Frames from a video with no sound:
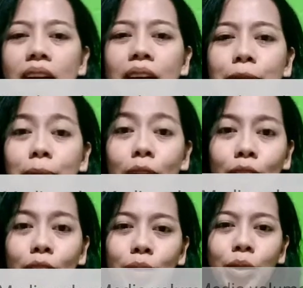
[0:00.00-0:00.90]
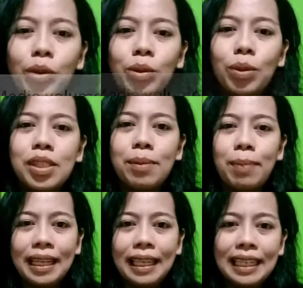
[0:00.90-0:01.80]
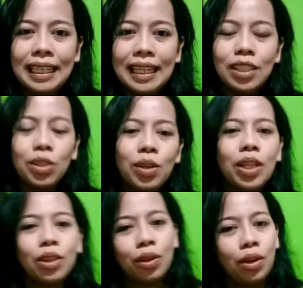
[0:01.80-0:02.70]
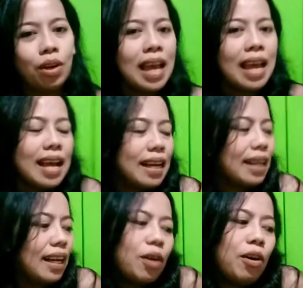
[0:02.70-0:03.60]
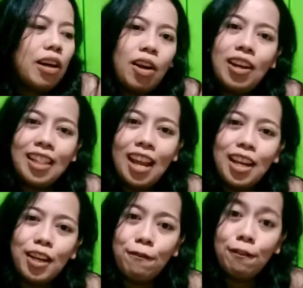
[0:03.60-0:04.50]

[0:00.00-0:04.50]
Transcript: uh, vlog ko tungkol sa pag-edit. So ito, gagawa-gawa tayo